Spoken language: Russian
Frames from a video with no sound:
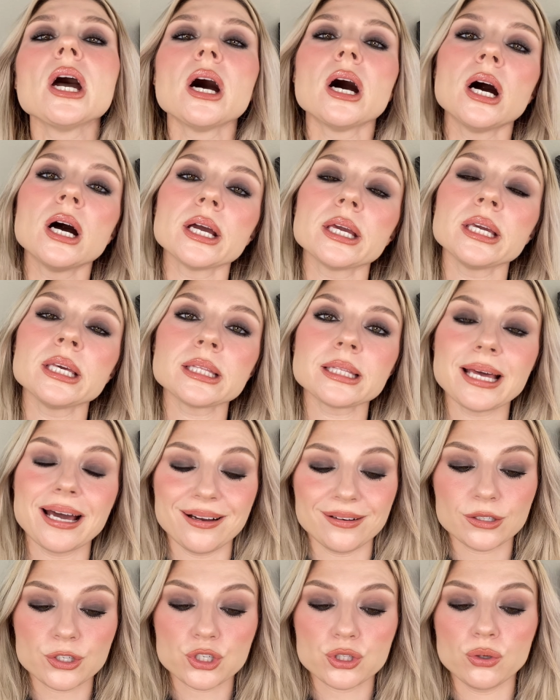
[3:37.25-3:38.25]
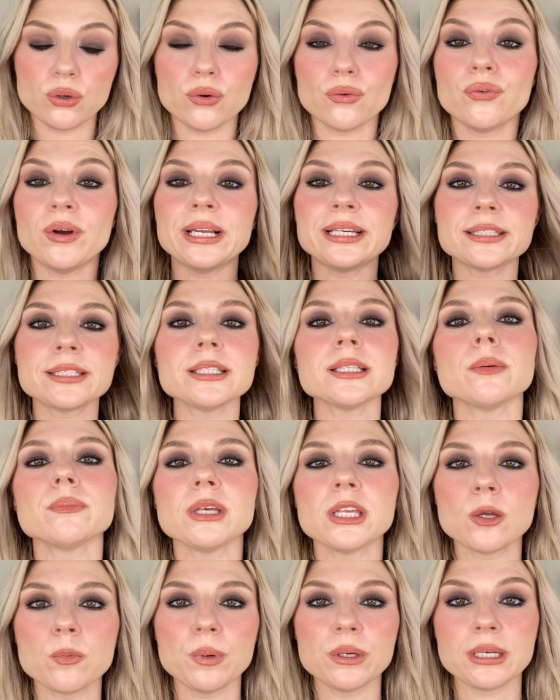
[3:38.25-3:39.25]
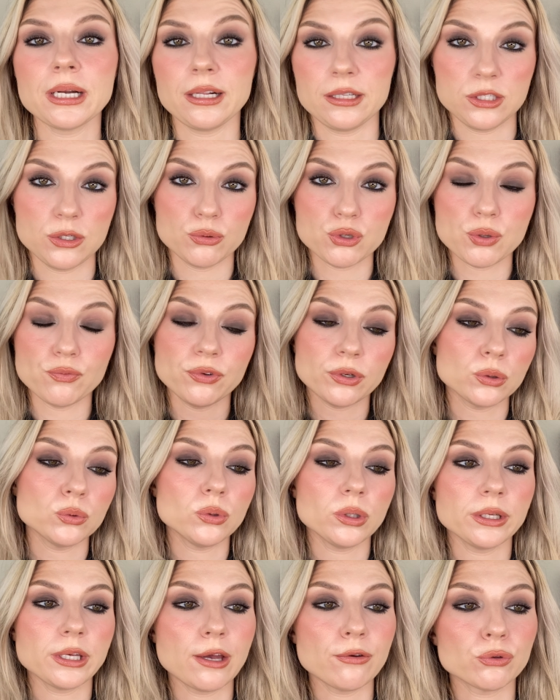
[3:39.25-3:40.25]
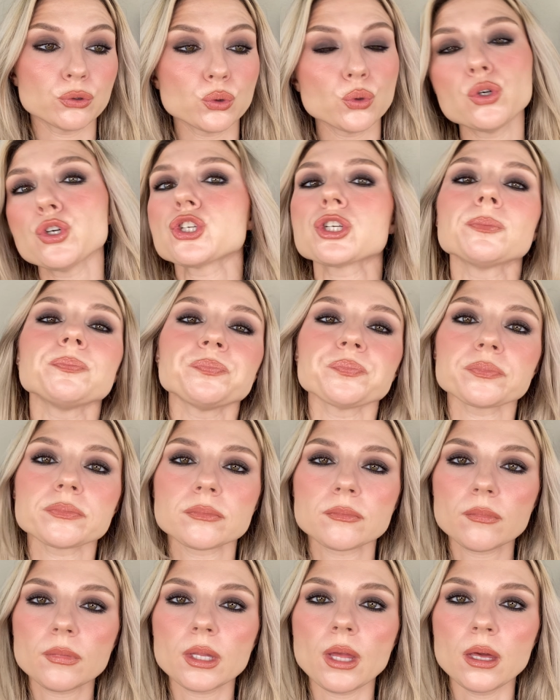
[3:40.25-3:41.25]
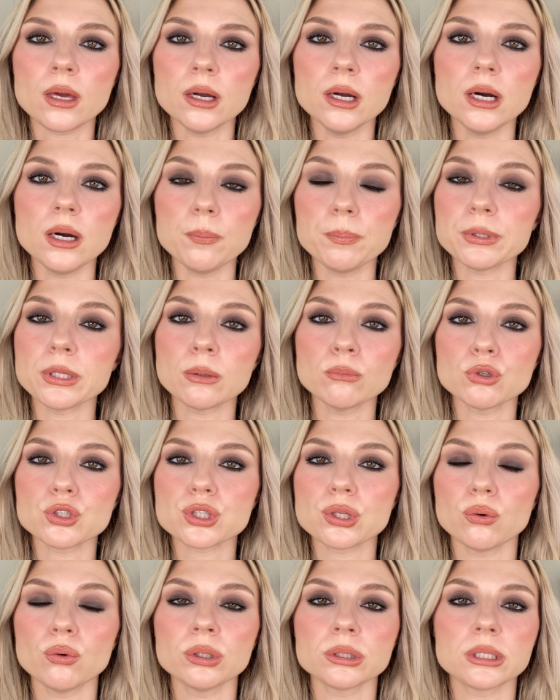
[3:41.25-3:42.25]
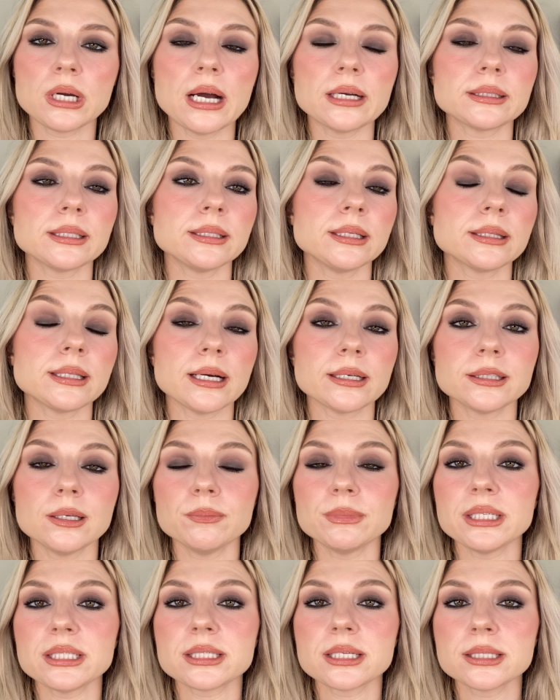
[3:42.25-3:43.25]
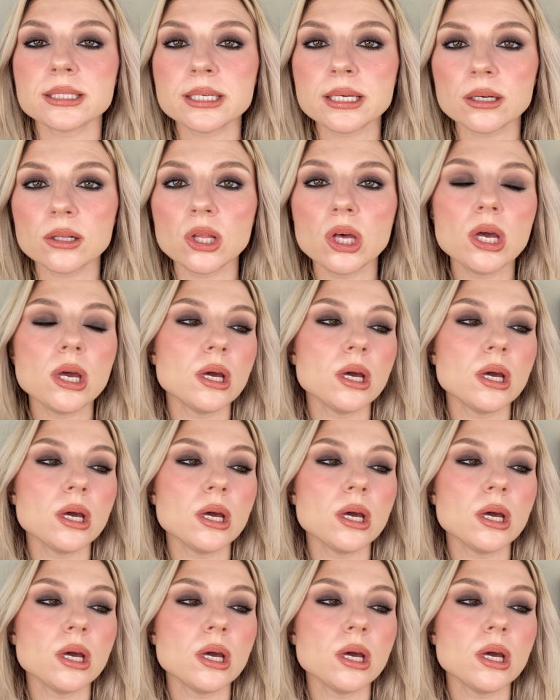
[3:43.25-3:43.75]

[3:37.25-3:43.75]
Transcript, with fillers: А, итак, что, Валентина мне не понравился, в общем, вернула я его тоже, а, потому что он как-то не так на мне сидел